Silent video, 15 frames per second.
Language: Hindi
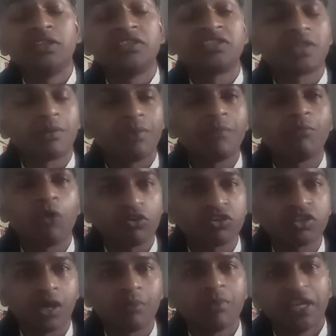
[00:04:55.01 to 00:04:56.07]
समय
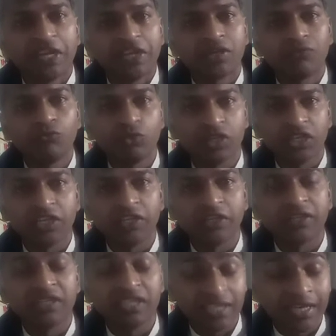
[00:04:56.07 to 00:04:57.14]
बहुत कम है इंटरव्यू के
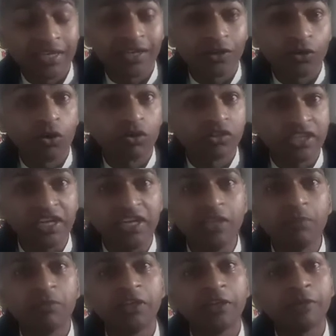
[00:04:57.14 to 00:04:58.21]
लिए ठीक है ना और
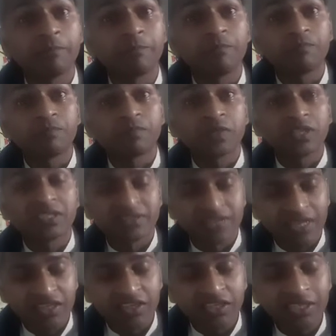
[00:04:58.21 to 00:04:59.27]
दिल्ली में
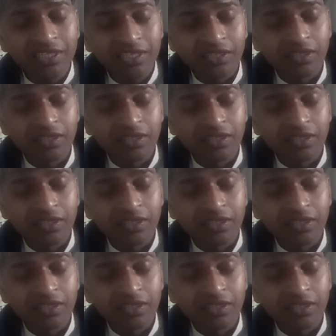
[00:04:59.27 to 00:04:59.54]
सर्दी